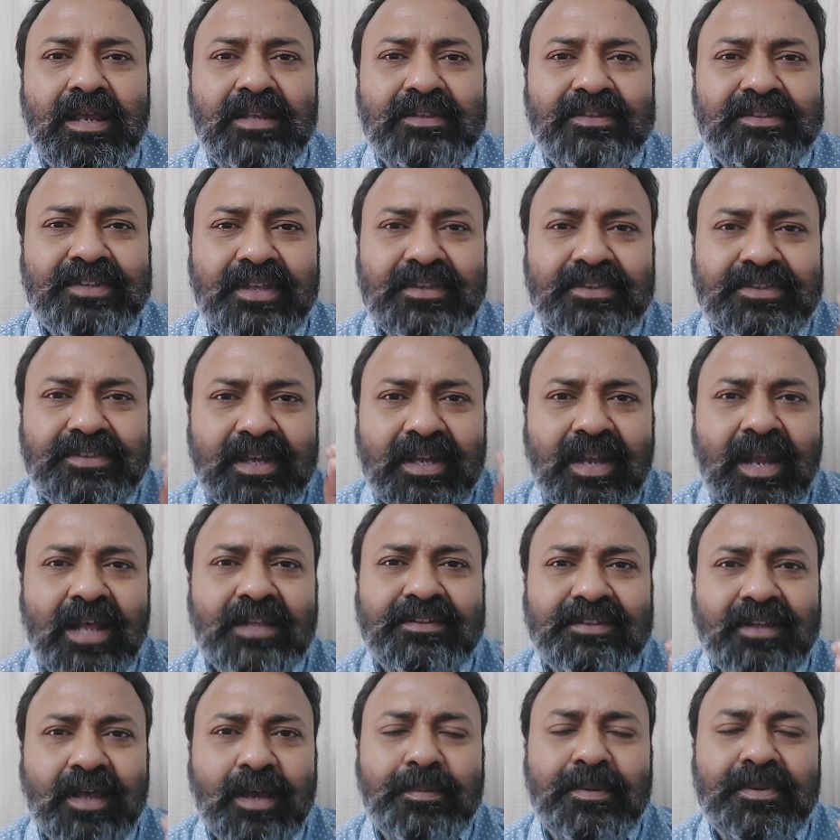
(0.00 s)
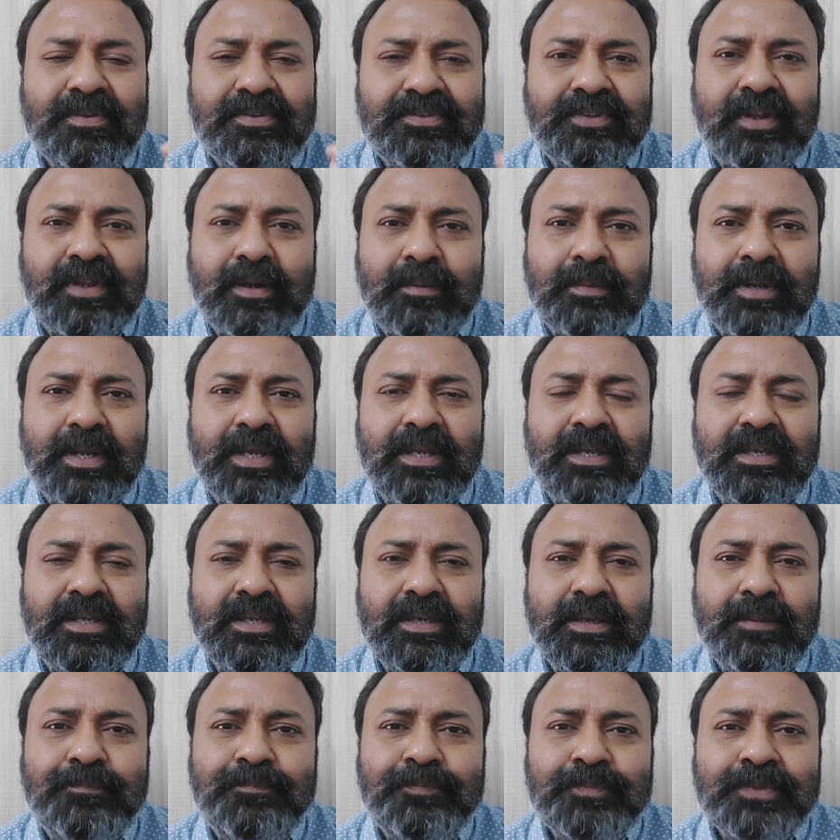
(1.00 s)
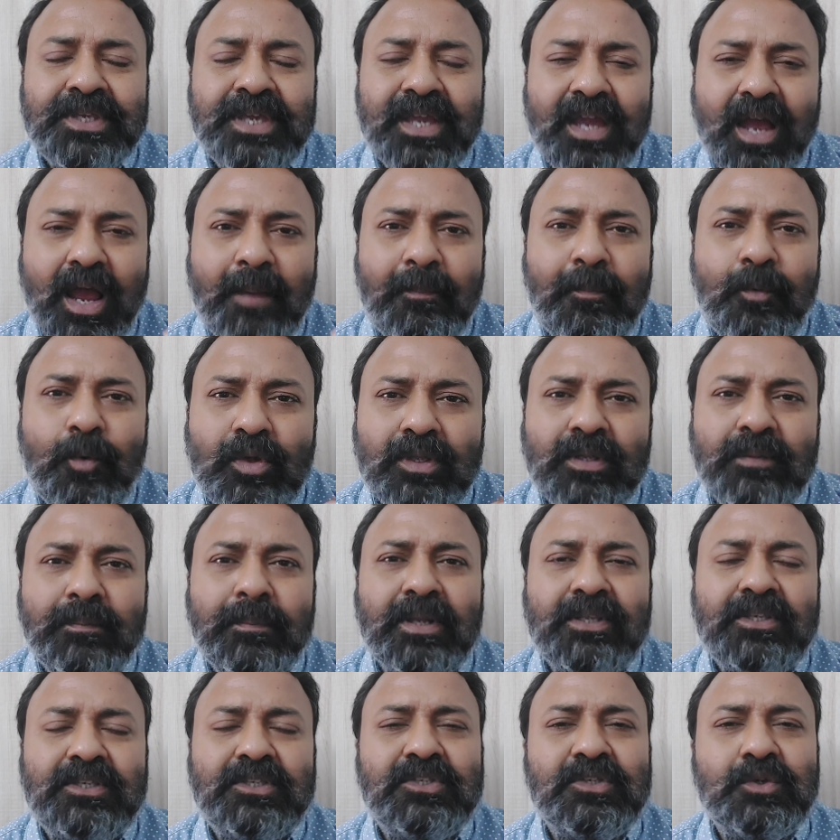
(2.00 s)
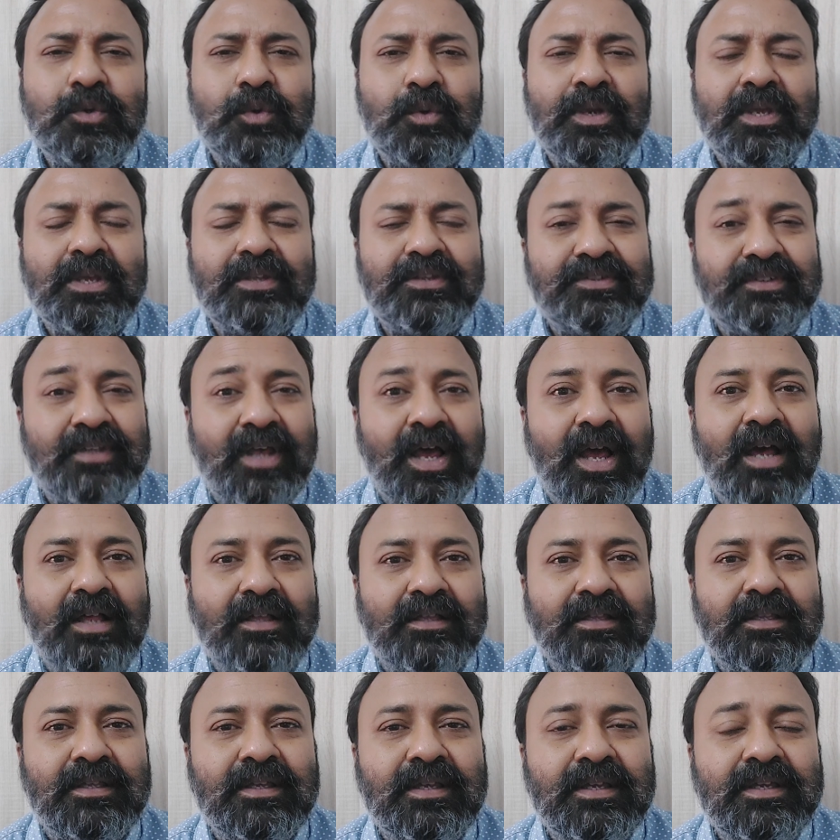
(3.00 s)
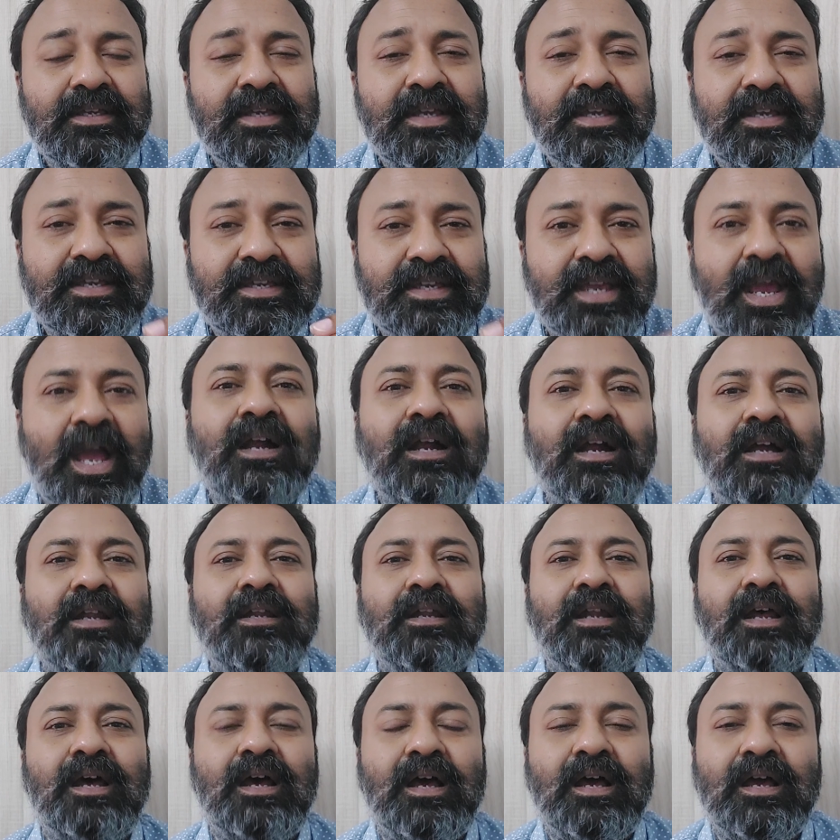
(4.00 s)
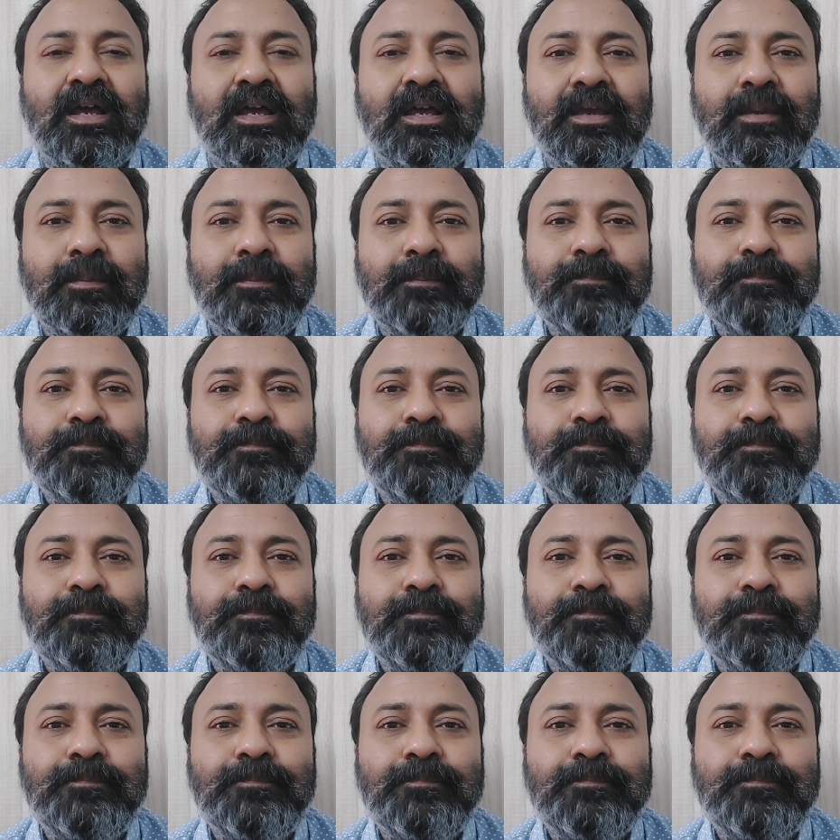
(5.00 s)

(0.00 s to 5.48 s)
इसे जरा सा भी शर्म नहीं कि अबोध बच्चियों के साथ ये क्या कर रहा है